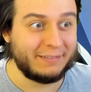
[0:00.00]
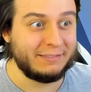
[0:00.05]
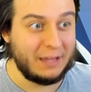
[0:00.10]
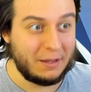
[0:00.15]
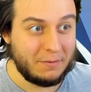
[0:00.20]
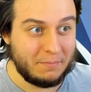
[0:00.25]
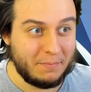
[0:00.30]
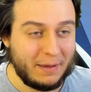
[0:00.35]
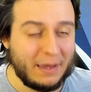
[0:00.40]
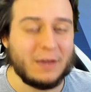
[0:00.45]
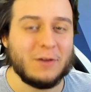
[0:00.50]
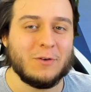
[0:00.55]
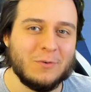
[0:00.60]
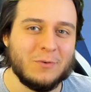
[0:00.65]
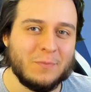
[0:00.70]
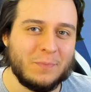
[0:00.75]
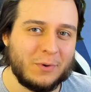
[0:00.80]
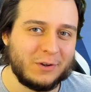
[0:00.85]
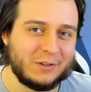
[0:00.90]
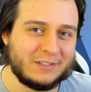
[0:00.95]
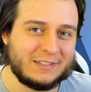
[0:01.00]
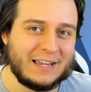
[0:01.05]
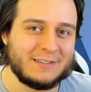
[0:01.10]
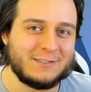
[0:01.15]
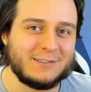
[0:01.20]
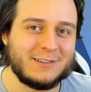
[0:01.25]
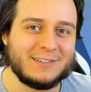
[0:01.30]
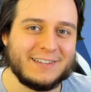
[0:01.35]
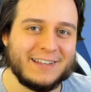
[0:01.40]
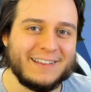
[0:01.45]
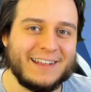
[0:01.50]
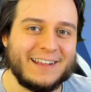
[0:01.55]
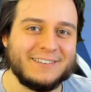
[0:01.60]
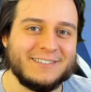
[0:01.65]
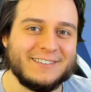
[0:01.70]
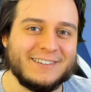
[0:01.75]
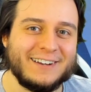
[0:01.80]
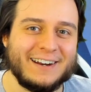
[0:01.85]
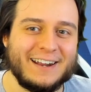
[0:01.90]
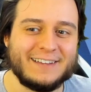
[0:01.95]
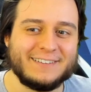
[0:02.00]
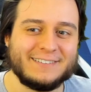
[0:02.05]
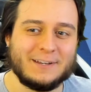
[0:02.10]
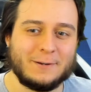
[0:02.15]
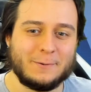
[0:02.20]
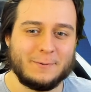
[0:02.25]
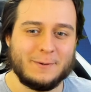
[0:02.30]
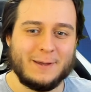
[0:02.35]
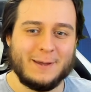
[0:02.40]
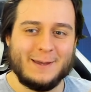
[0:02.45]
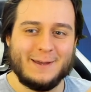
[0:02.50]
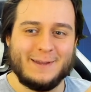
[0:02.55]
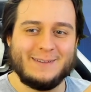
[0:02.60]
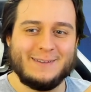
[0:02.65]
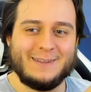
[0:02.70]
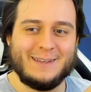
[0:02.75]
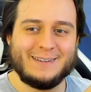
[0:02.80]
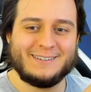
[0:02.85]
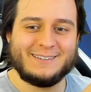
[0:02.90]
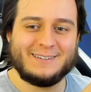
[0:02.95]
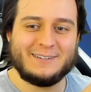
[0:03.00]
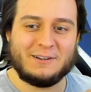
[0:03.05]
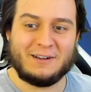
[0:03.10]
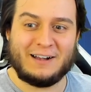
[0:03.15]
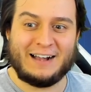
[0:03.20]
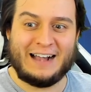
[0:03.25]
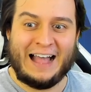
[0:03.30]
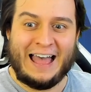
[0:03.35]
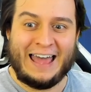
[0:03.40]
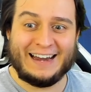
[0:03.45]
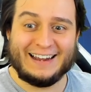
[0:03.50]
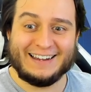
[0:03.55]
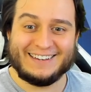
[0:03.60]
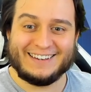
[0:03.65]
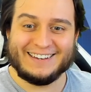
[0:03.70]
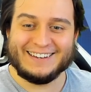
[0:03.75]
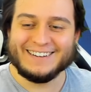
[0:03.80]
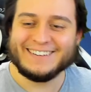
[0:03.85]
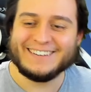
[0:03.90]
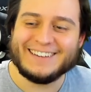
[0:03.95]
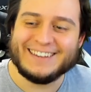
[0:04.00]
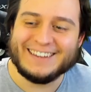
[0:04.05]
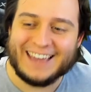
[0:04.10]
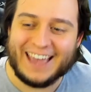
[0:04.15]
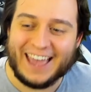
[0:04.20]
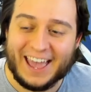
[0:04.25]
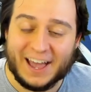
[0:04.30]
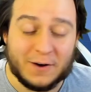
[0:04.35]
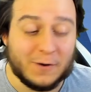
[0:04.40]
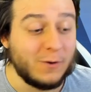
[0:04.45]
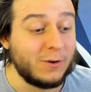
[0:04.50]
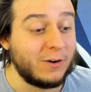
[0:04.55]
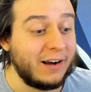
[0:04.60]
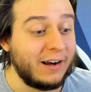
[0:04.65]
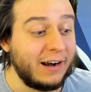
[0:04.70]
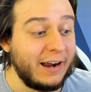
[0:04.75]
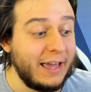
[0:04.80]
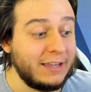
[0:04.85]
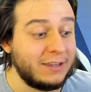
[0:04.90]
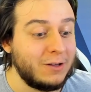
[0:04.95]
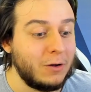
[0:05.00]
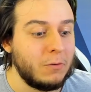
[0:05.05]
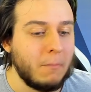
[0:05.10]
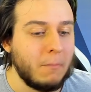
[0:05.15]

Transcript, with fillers: também o processo acelerado de criação deste cara aqui, que é o Clayton